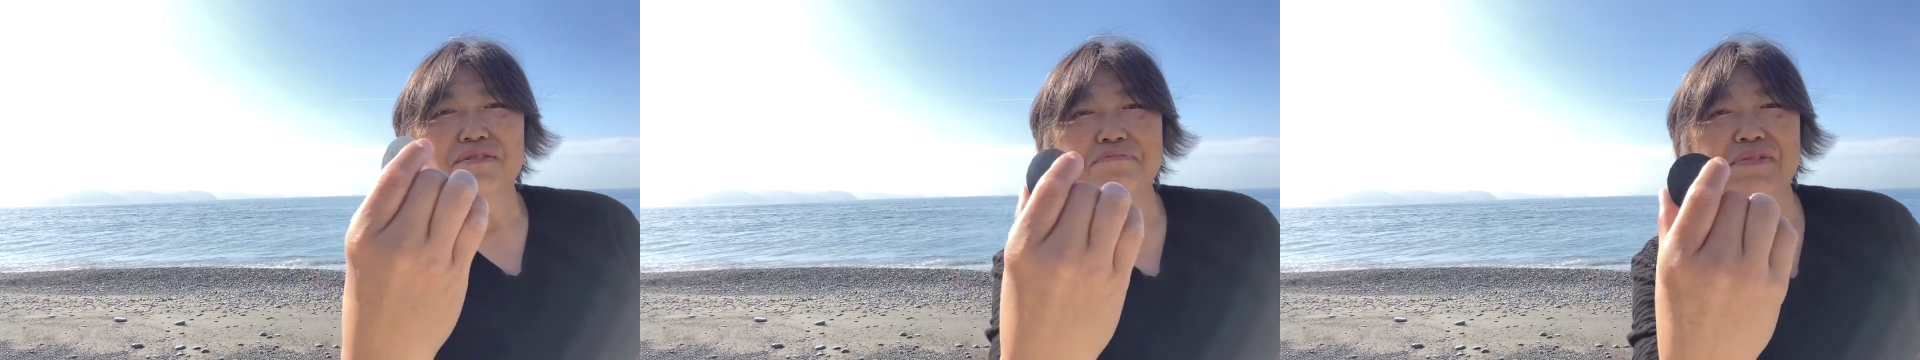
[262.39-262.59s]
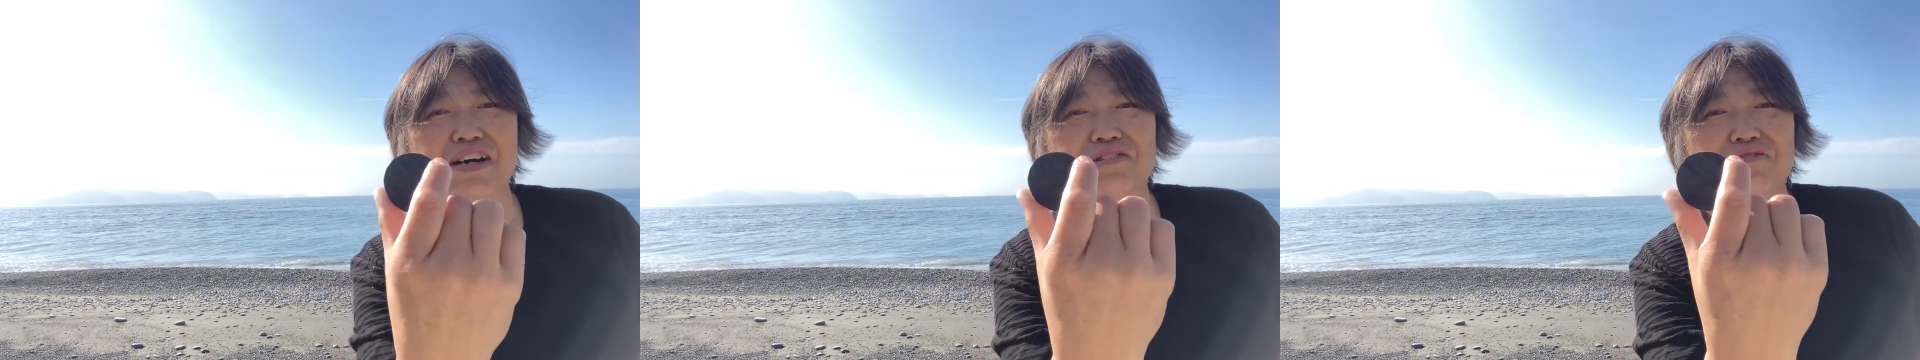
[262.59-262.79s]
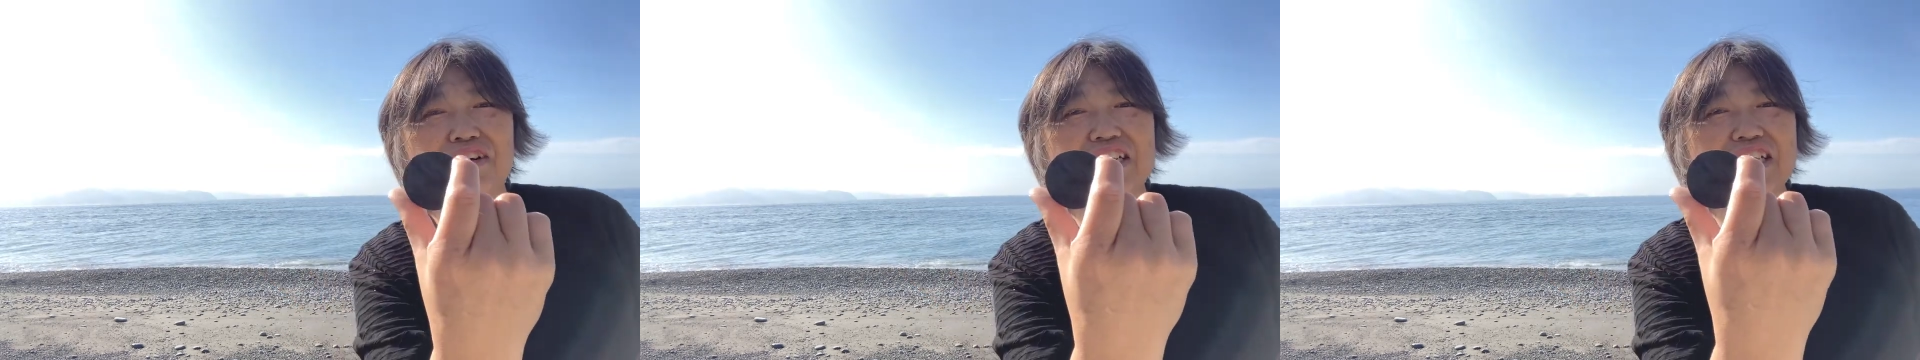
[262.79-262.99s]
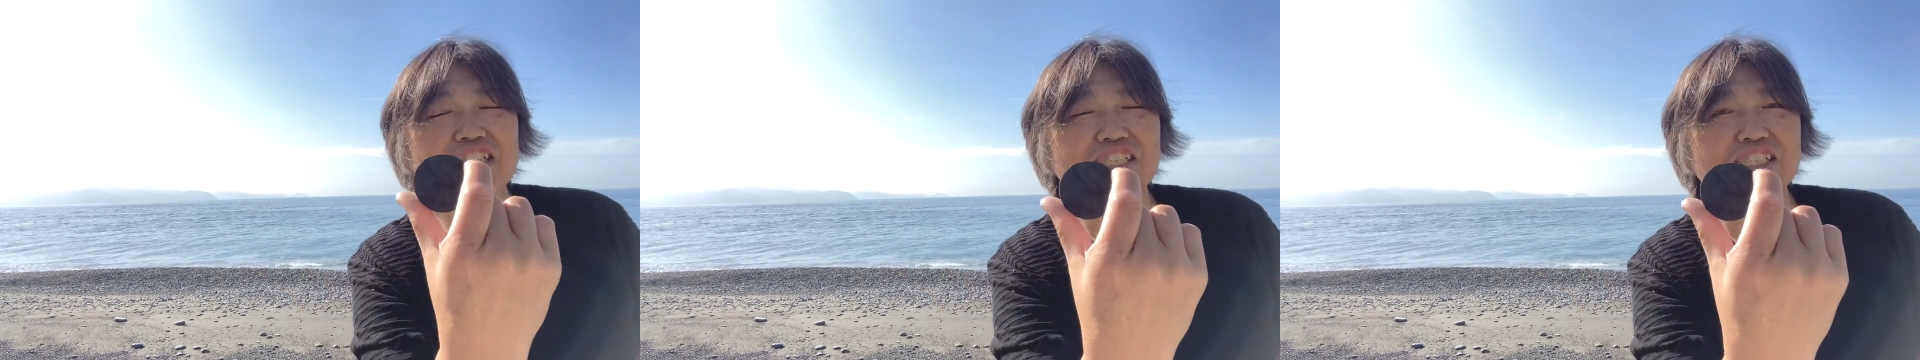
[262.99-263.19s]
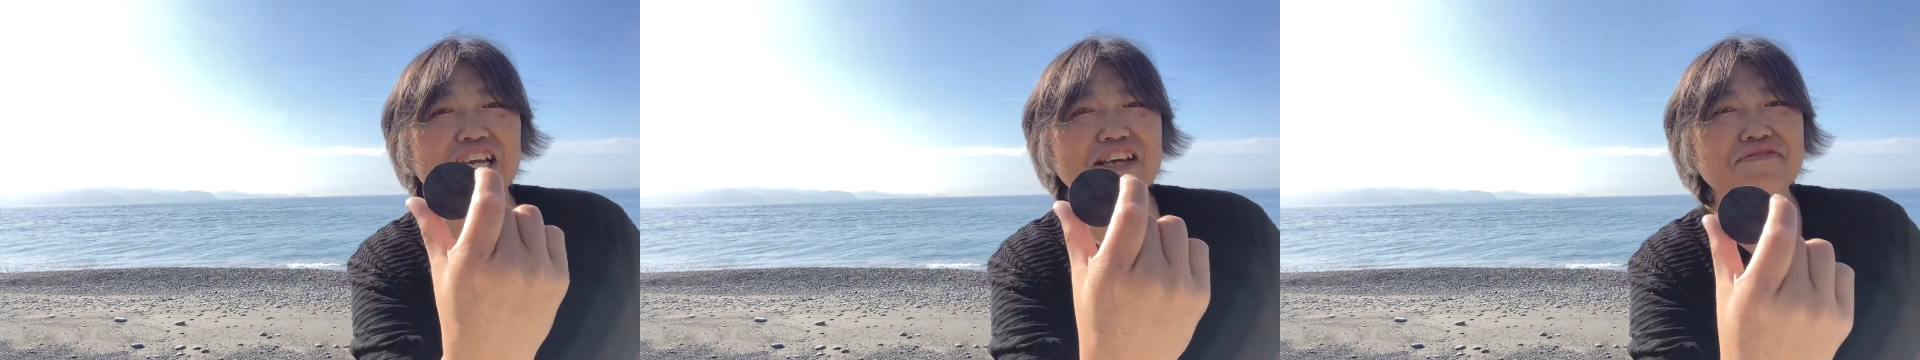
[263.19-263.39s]
まあこれね、
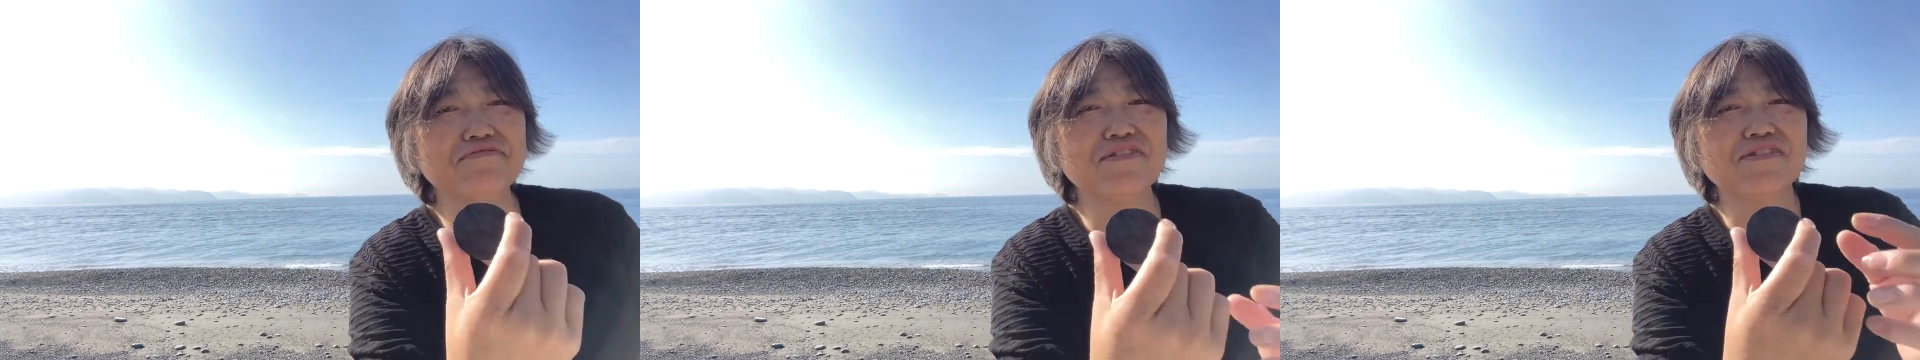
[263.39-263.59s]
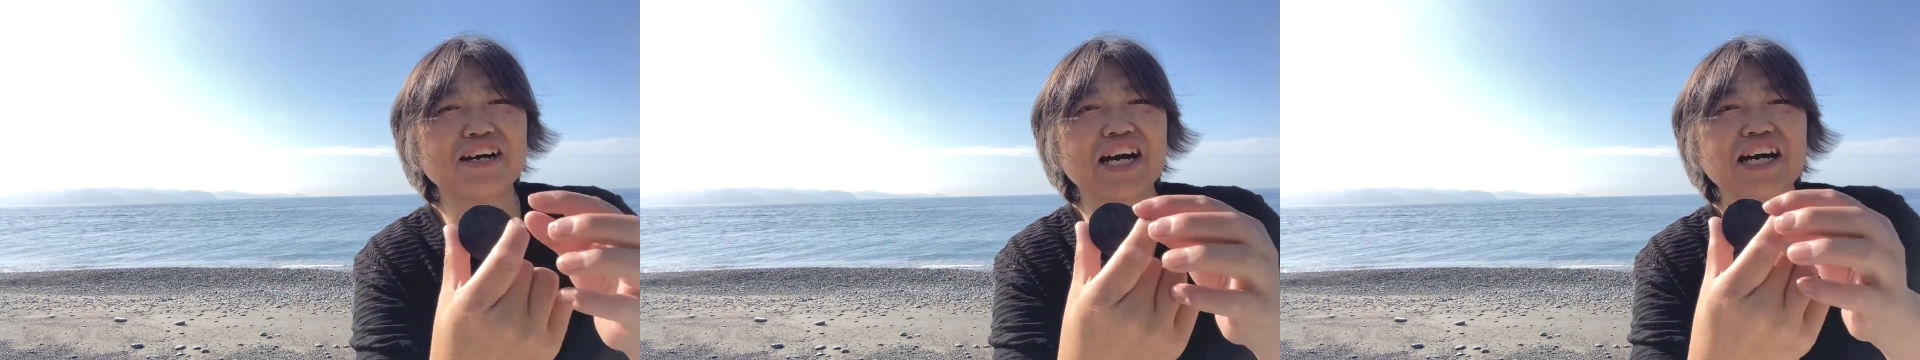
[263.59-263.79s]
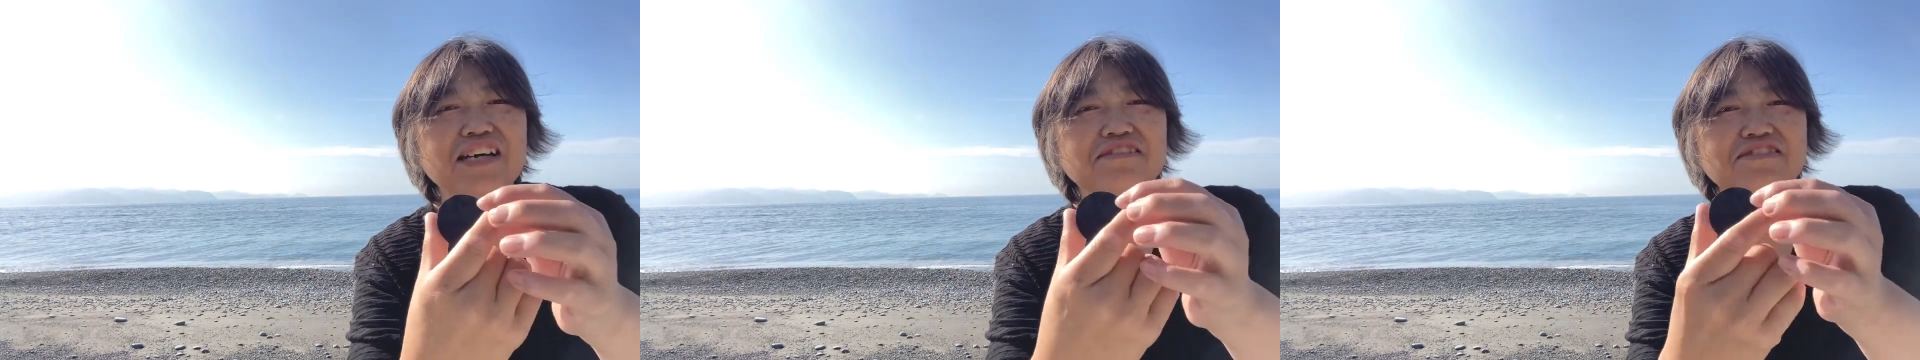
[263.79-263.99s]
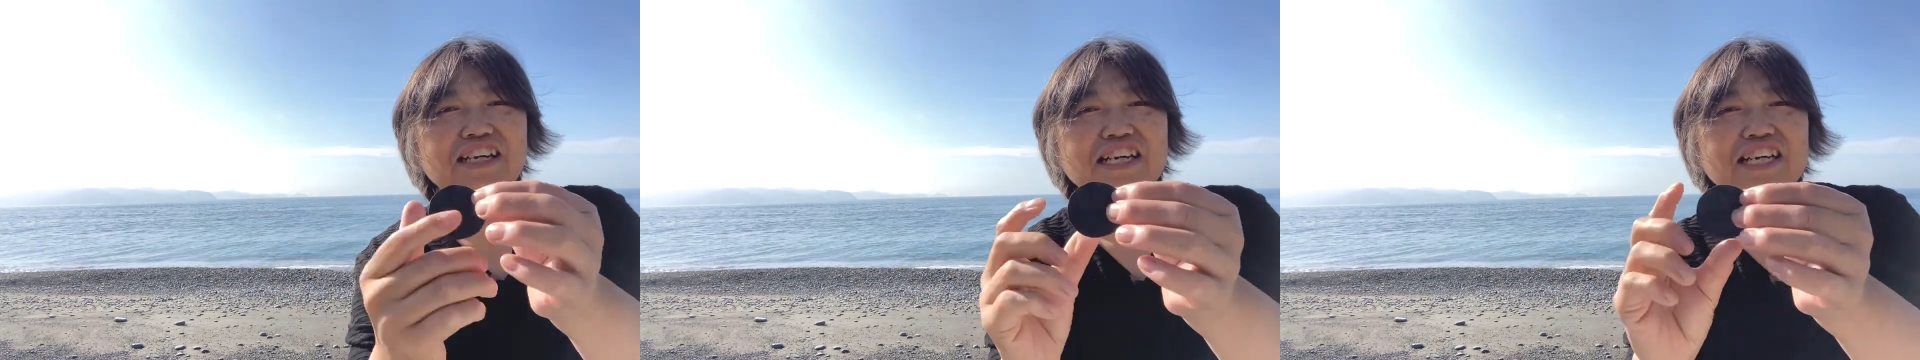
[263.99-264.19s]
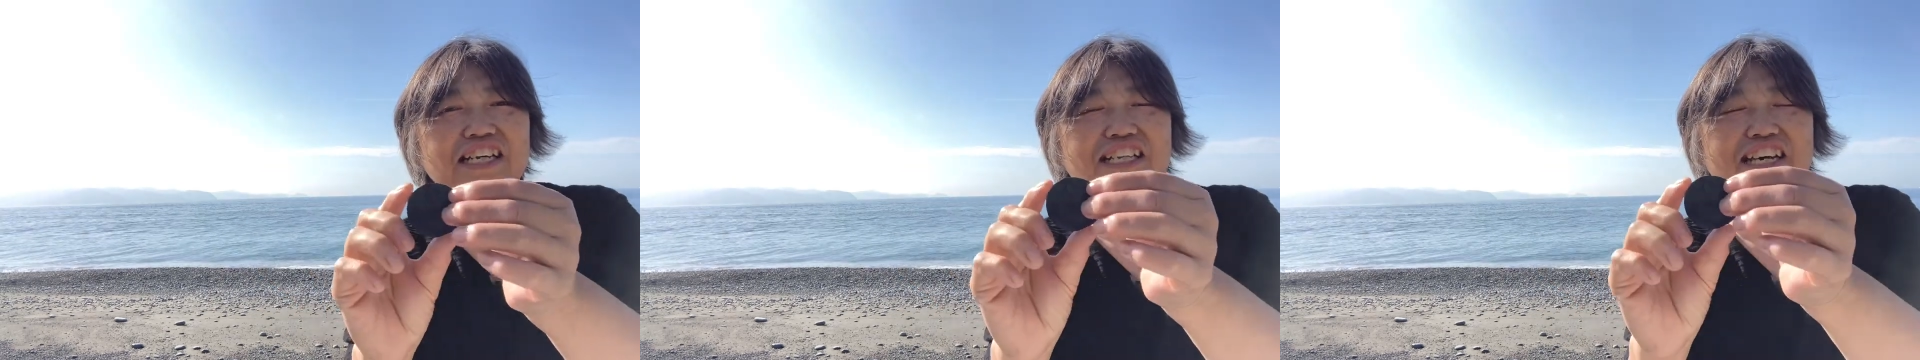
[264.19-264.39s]
視点を変える
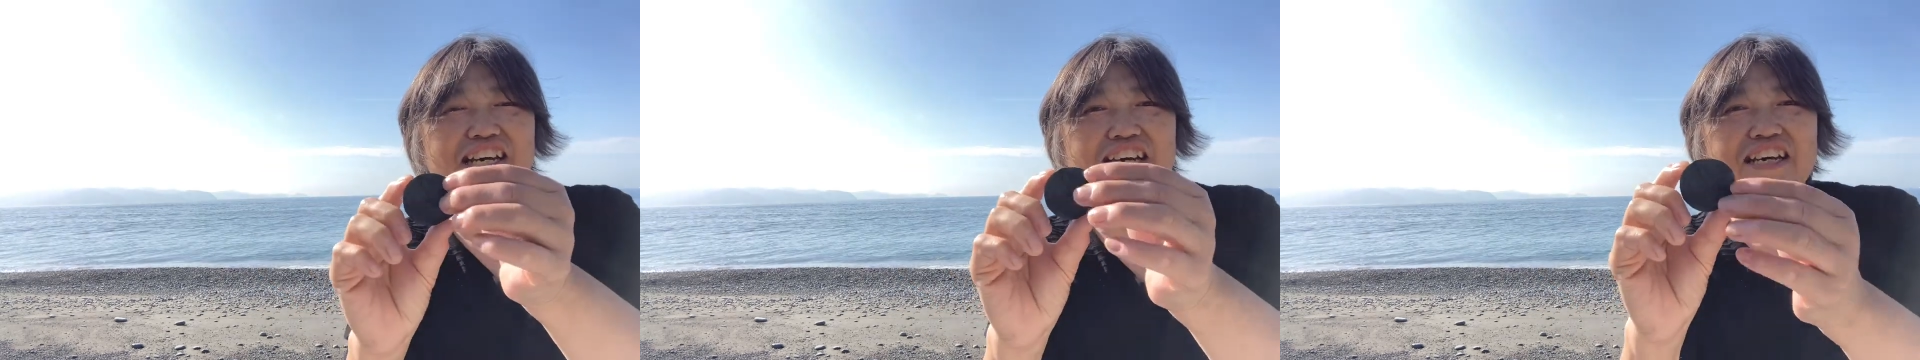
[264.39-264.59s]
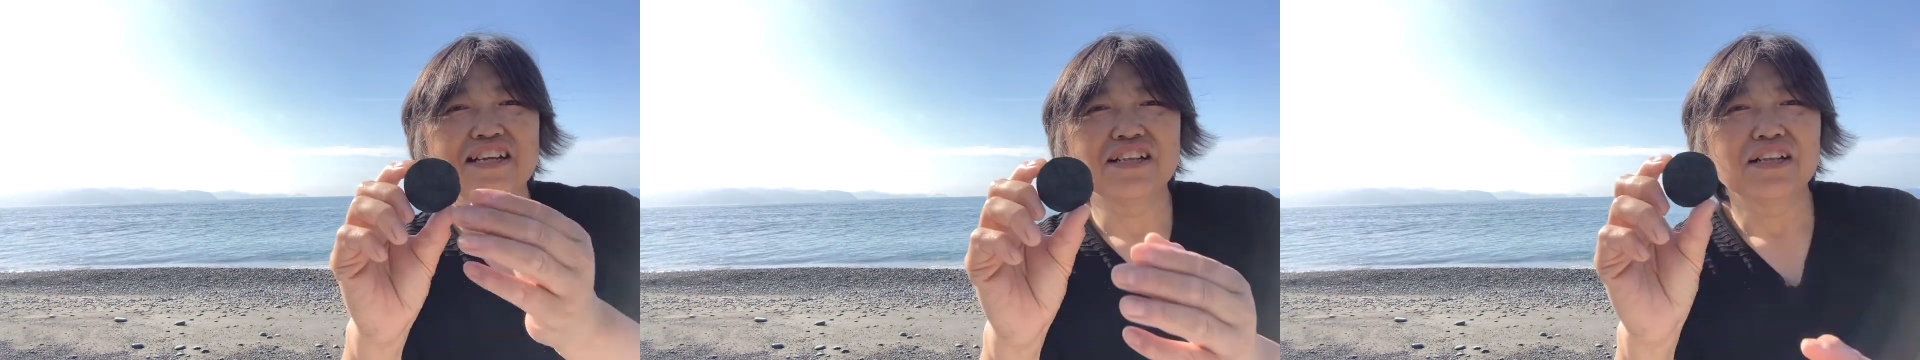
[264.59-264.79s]
だけで、